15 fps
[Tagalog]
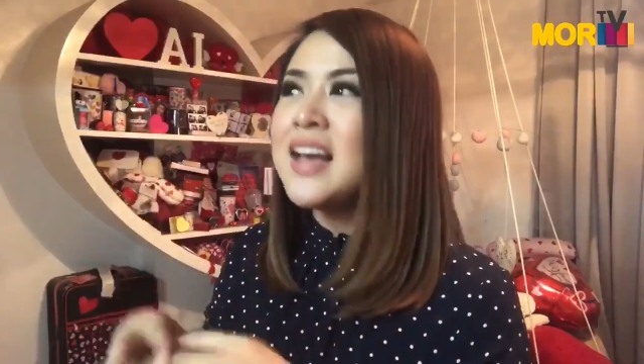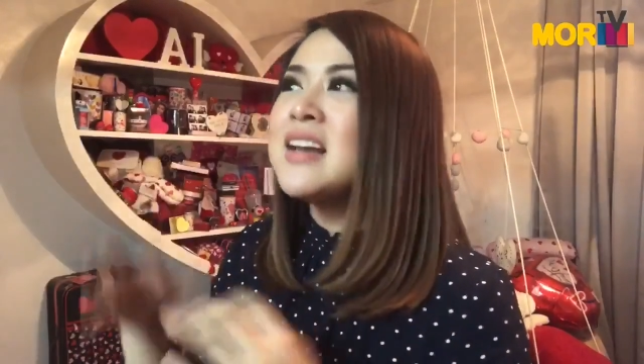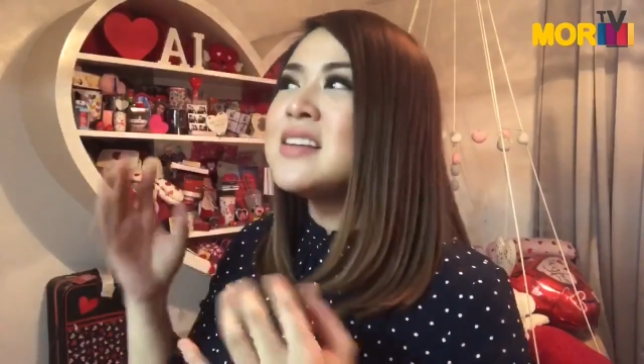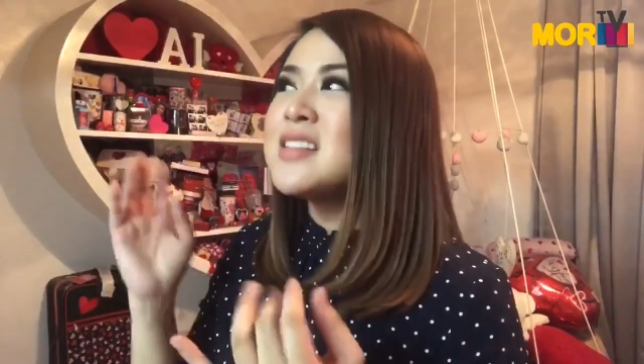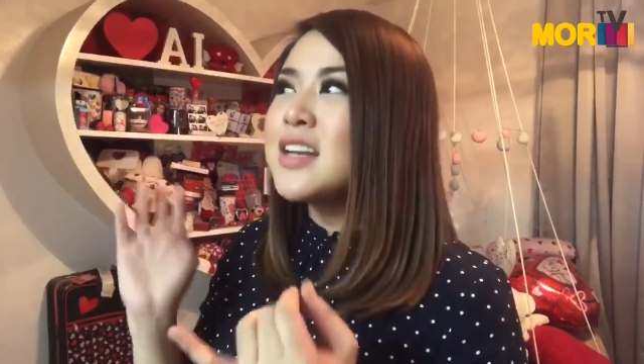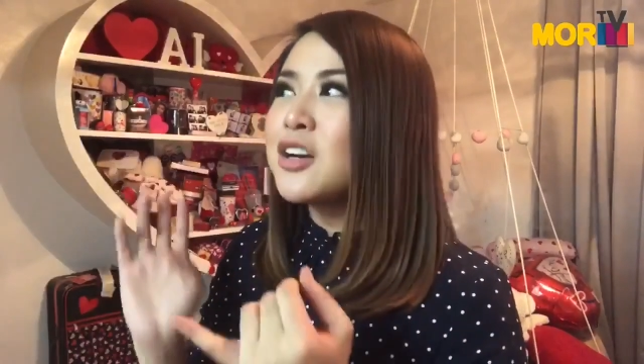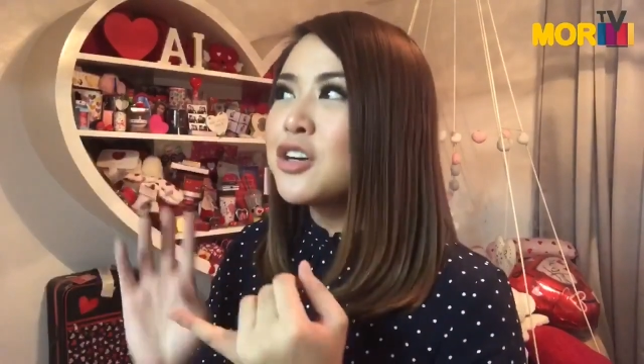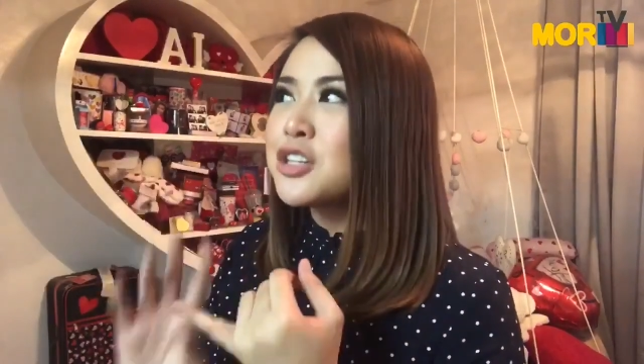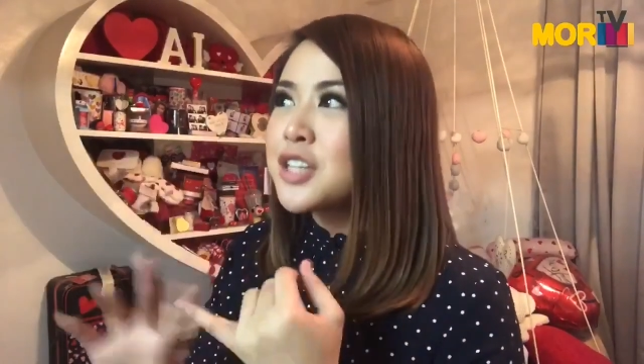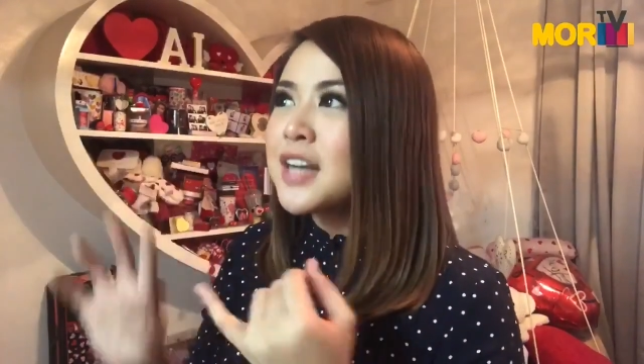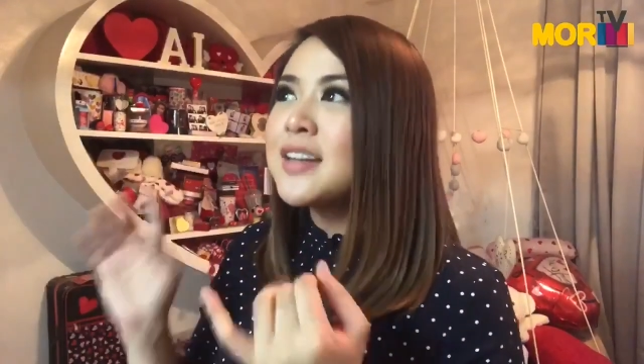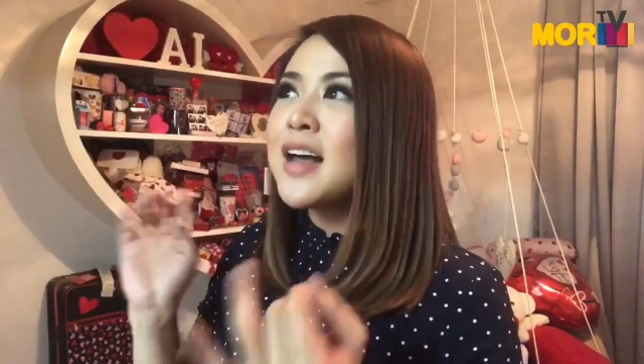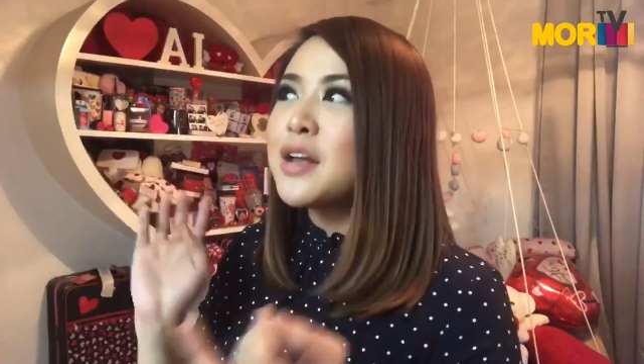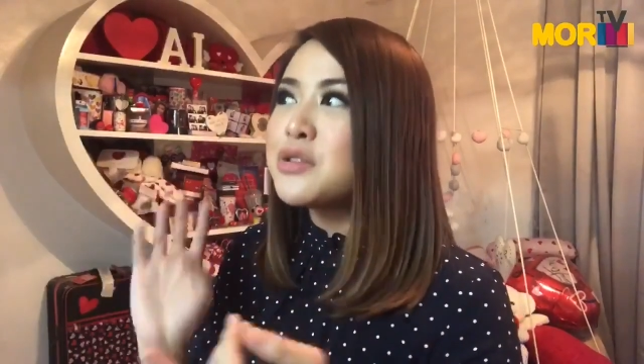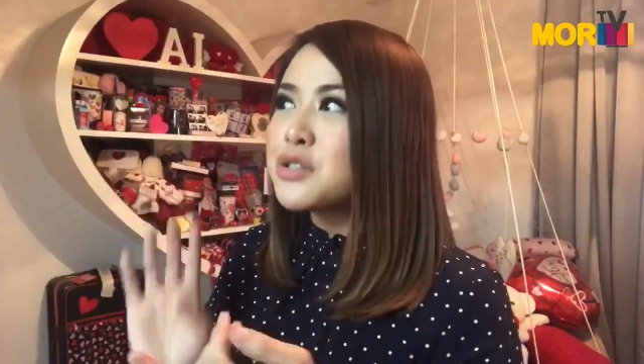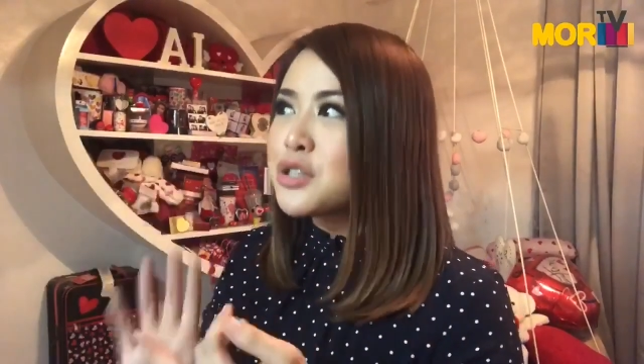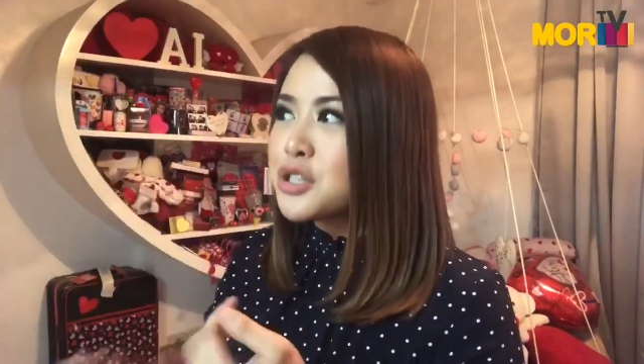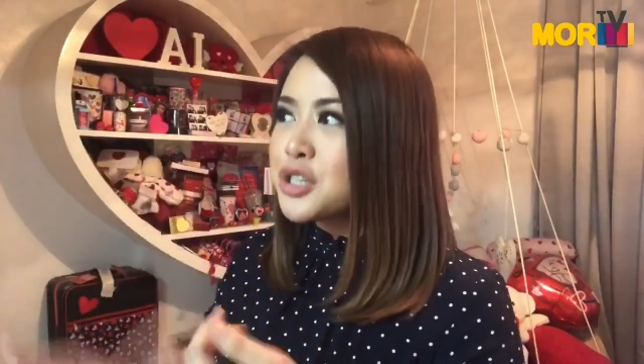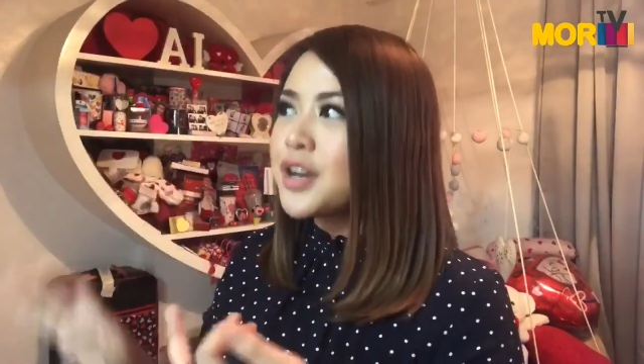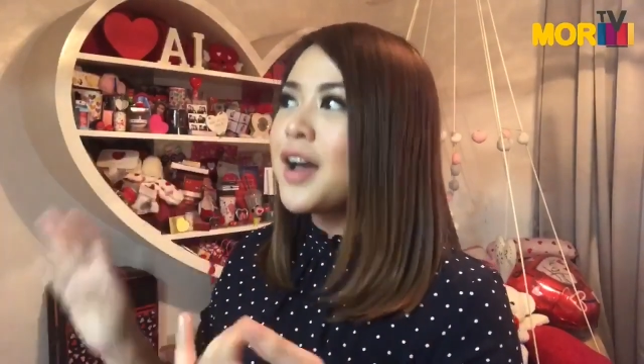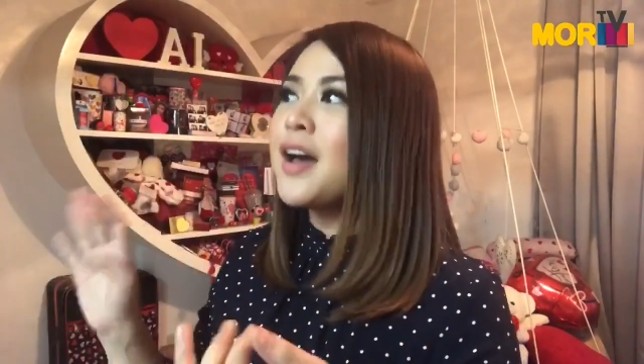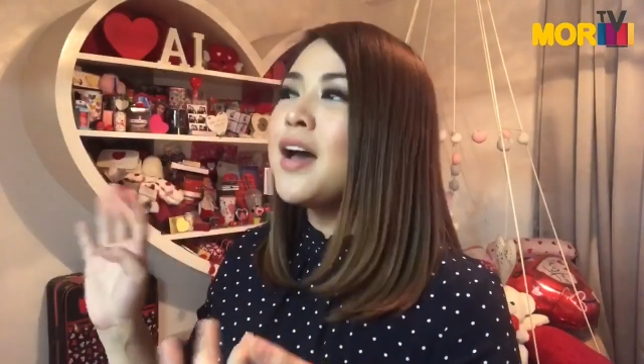Singer siya, dancer
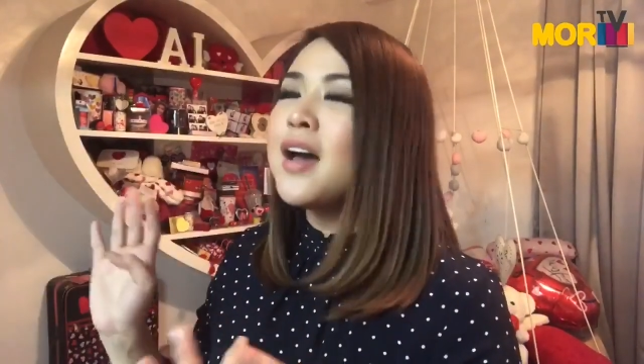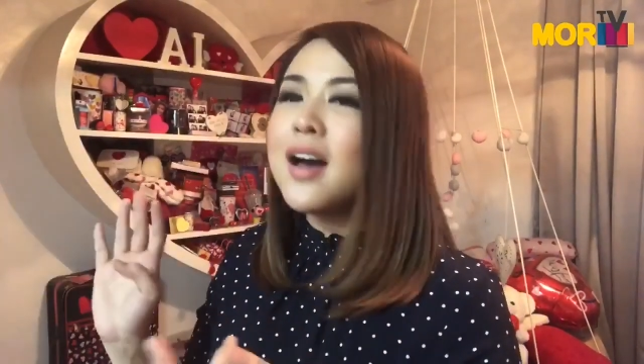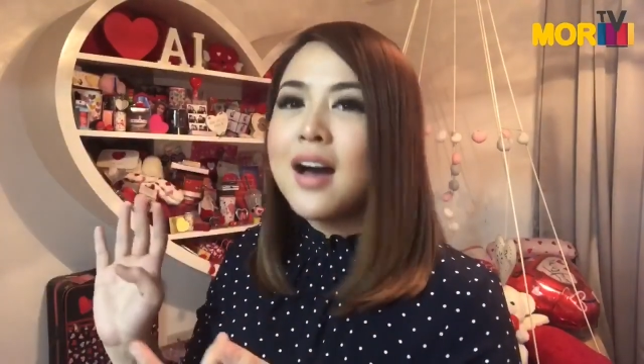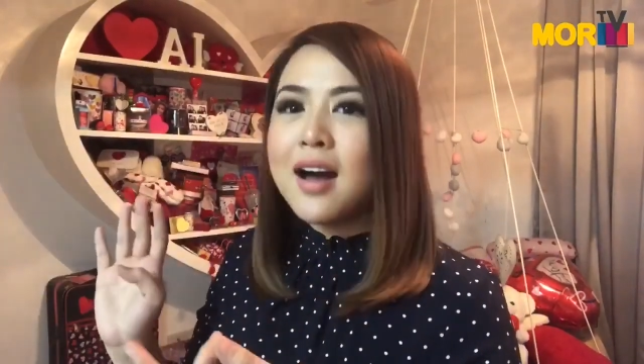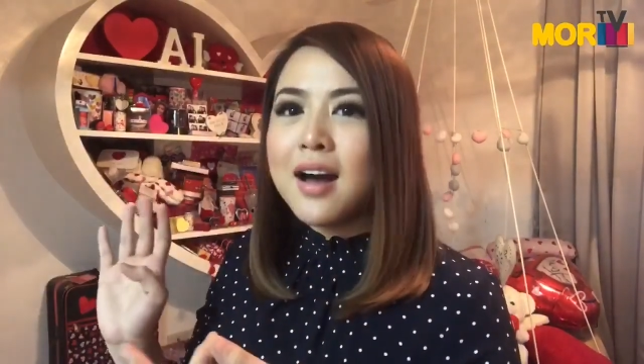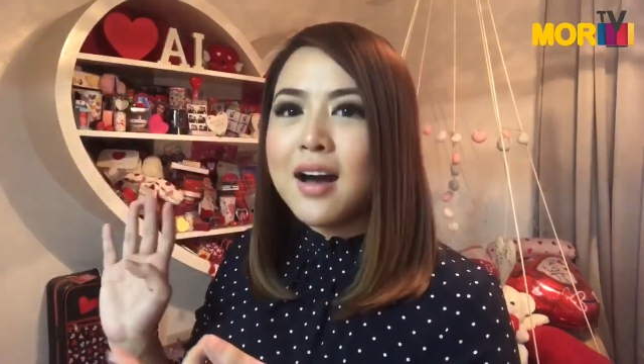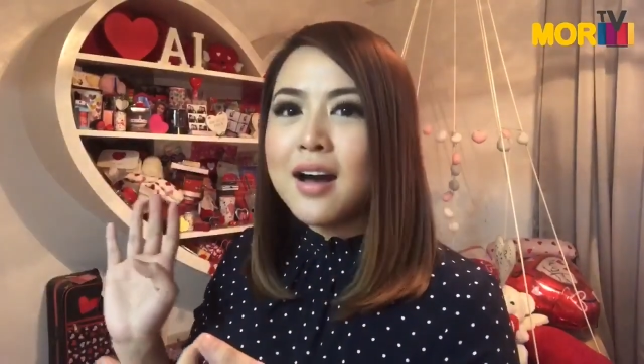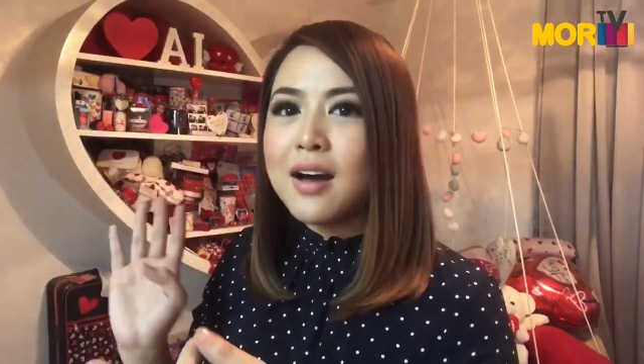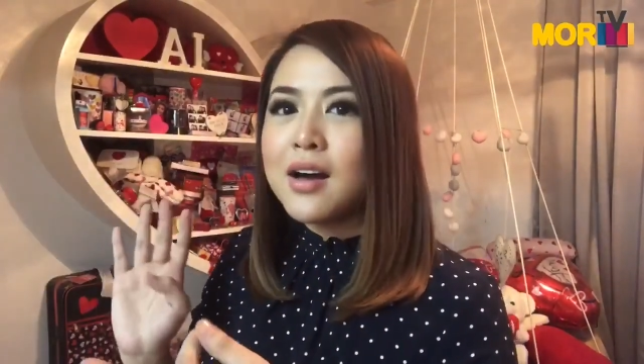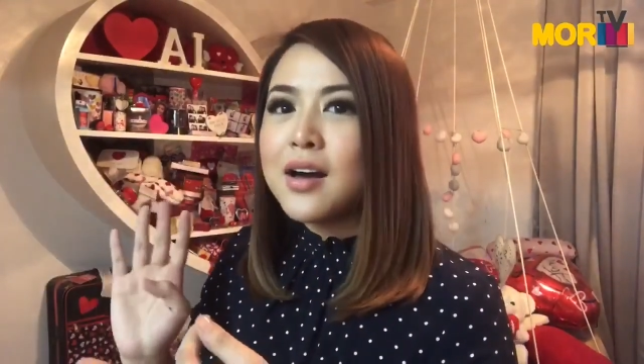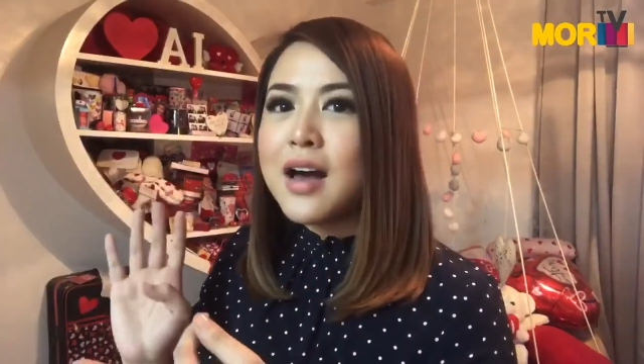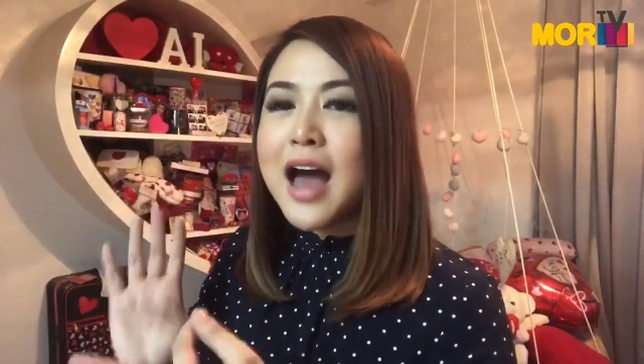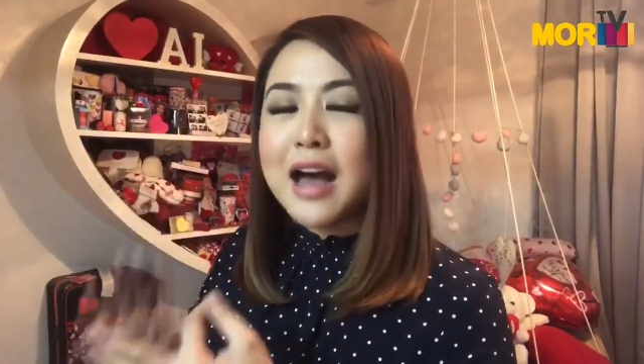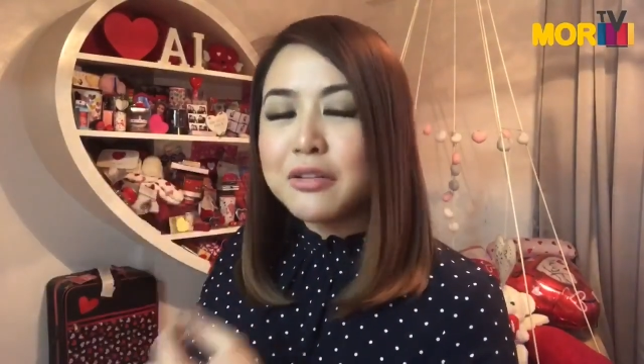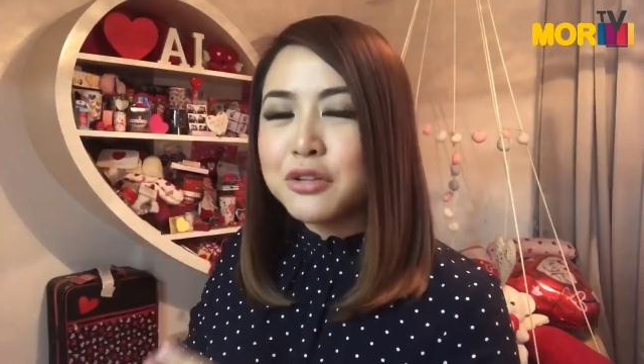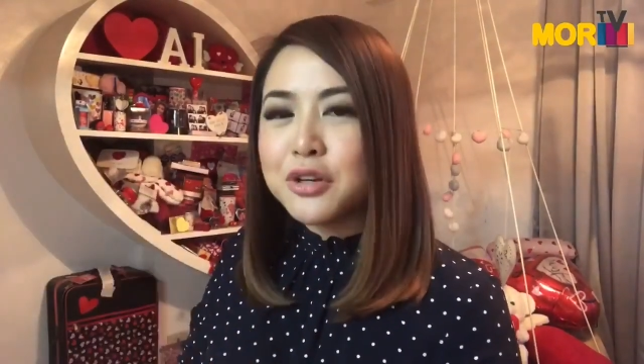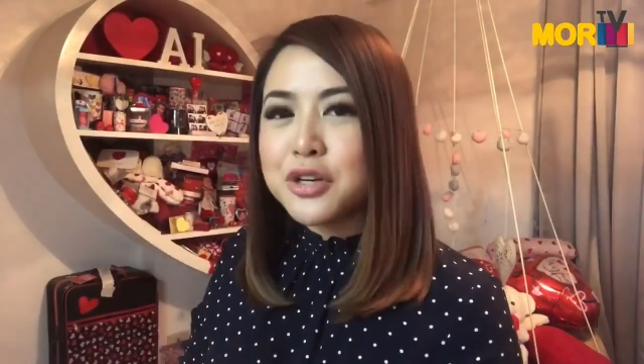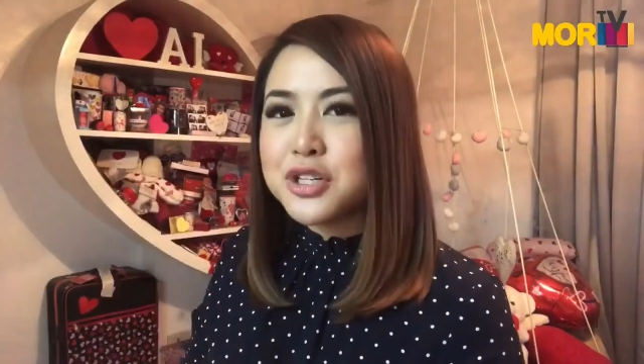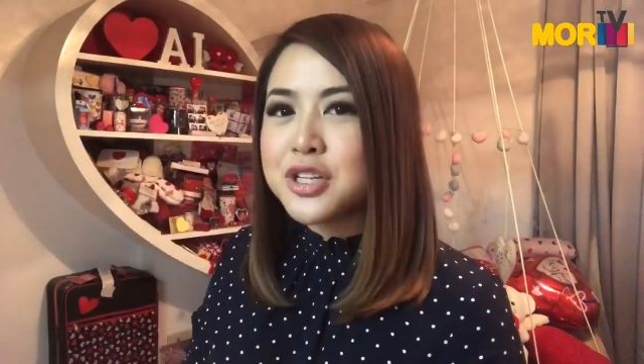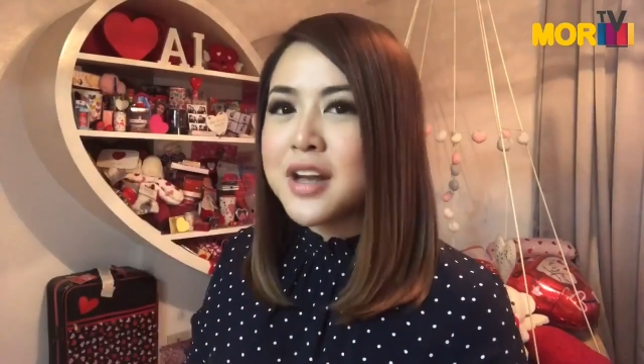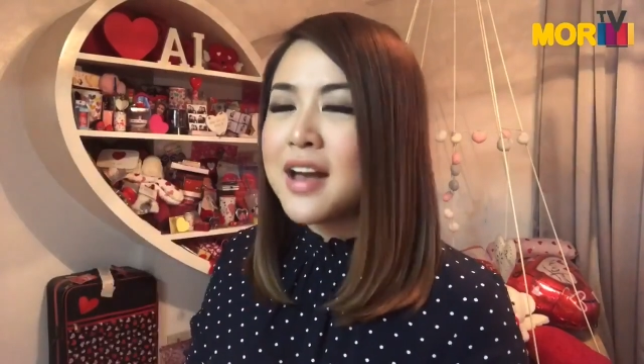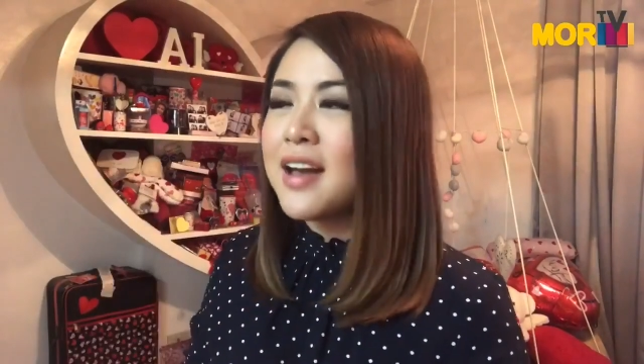siya, uh, actor
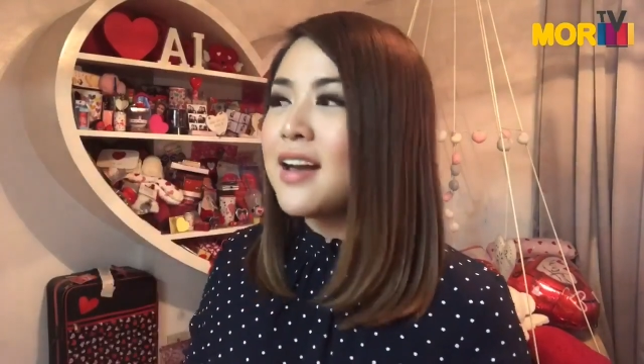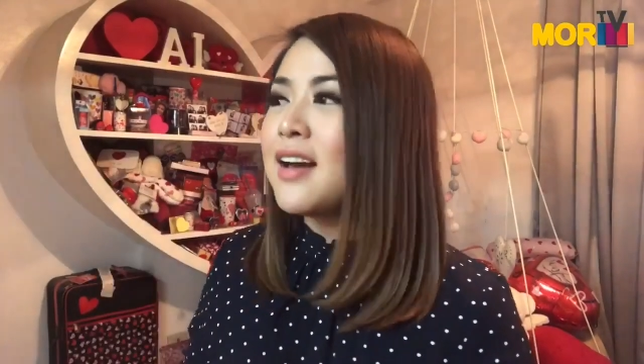siya,